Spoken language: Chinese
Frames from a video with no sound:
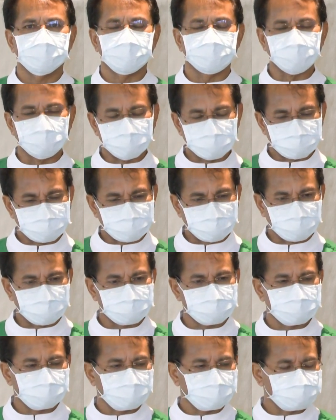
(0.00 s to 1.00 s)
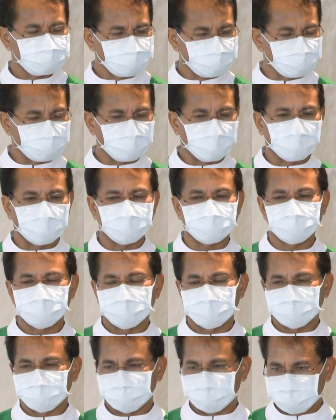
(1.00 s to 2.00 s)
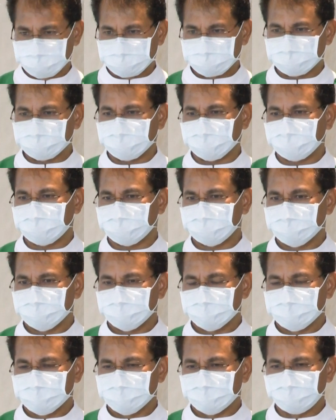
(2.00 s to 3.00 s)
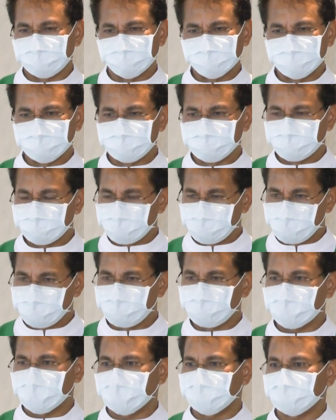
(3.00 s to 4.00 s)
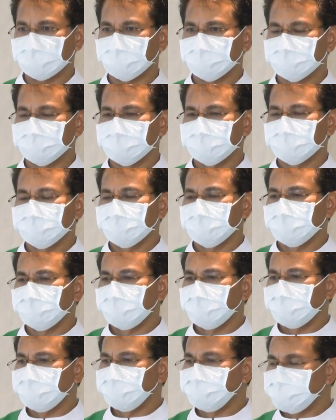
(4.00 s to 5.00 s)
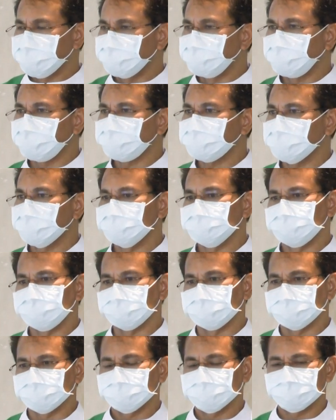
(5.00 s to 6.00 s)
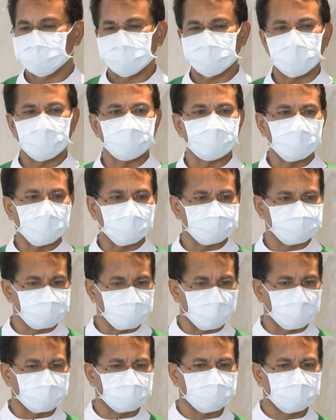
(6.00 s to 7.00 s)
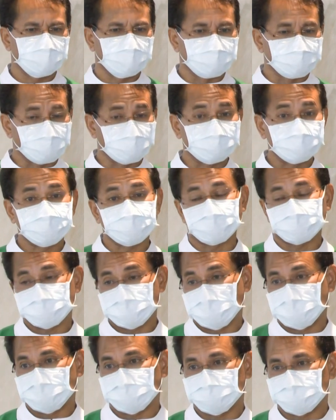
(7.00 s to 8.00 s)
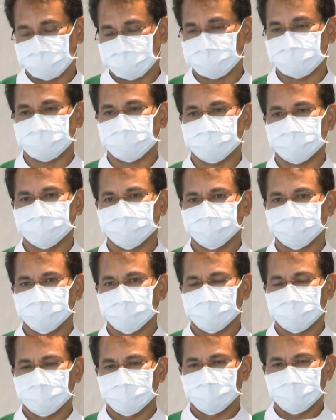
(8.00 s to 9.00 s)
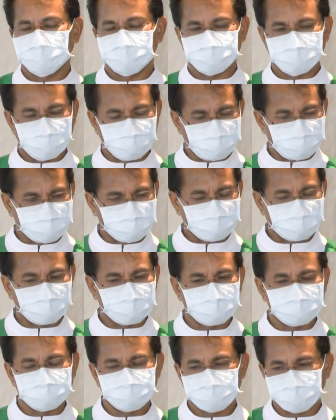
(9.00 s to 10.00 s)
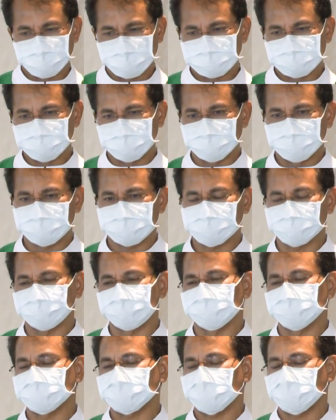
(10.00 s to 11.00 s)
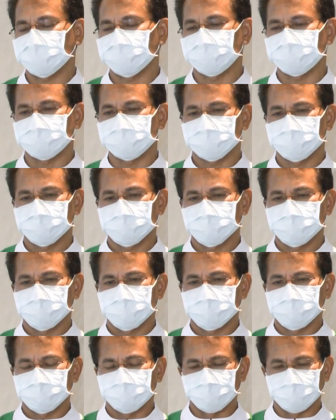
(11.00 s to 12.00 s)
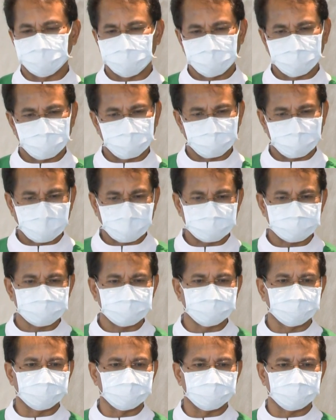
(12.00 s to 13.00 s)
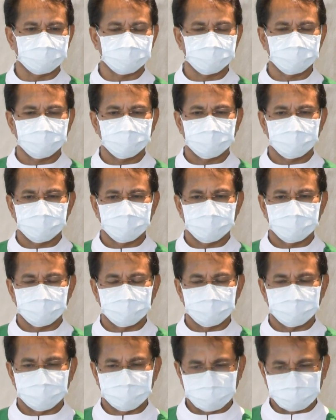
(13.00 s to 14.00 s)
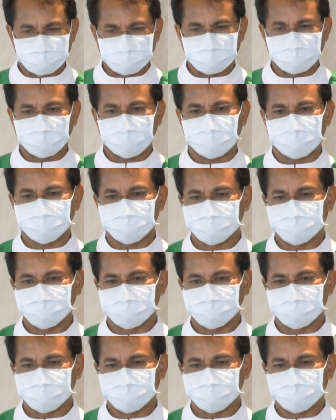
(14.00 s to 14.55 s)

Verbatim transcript: 我们人需要等待，我们无法逼迫天主要满全我们所想的事，所以我们要学习圣母的态度，我们要耐心的等待。